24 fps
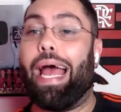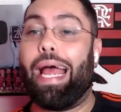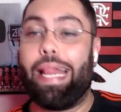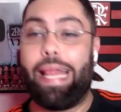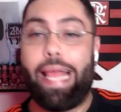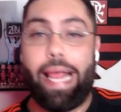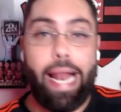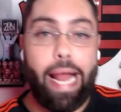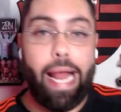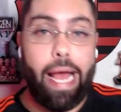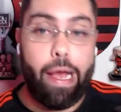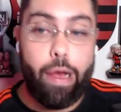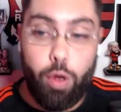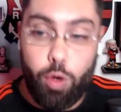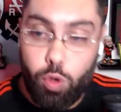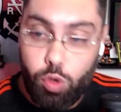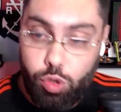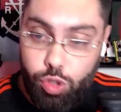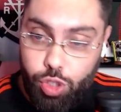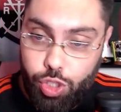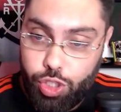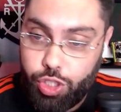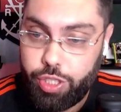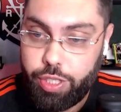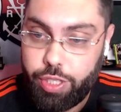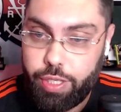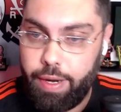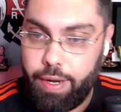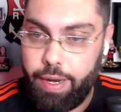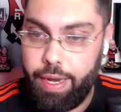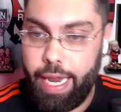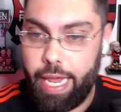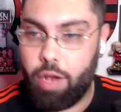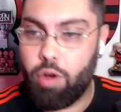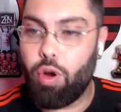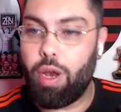la Cruz,
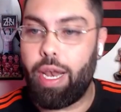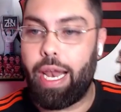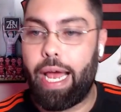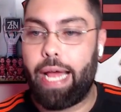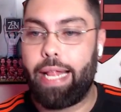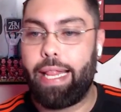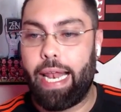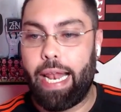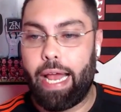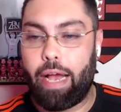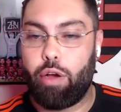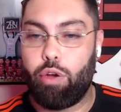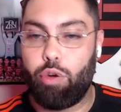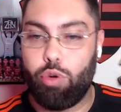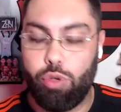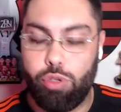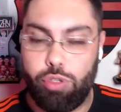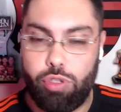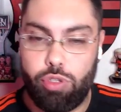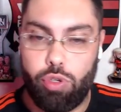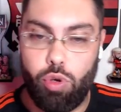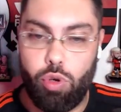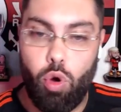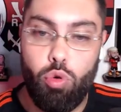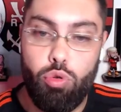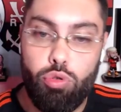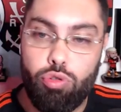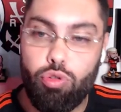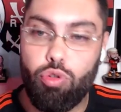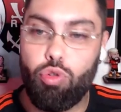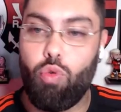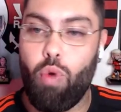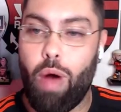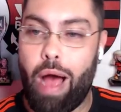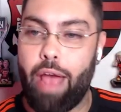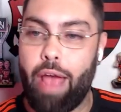Nicolas de la Cruz, o
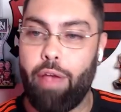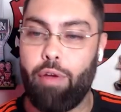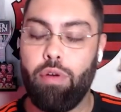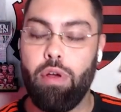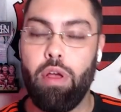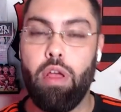uruguaio,